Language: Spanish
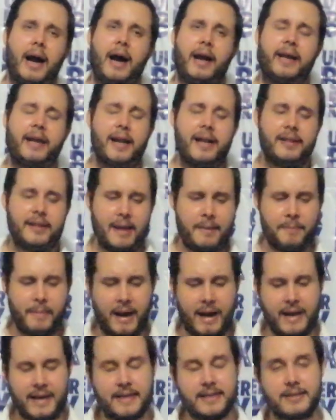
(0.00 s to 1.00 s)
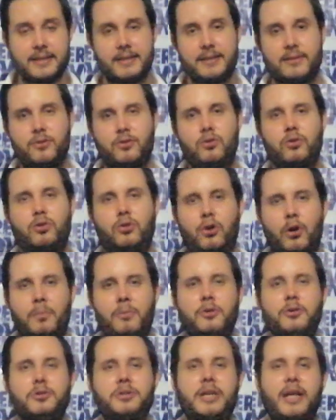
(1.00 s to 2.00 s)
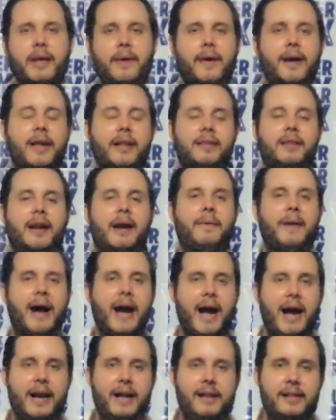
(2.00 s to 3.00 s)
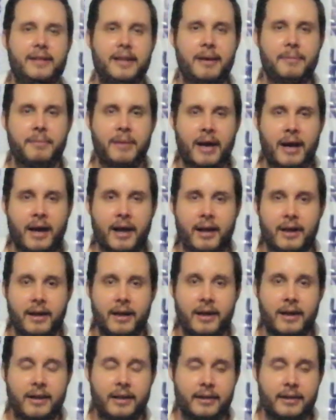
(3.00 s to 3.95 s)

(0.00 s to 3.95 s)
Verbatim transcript: Aquí el tema es cómo se debe trabajar el tema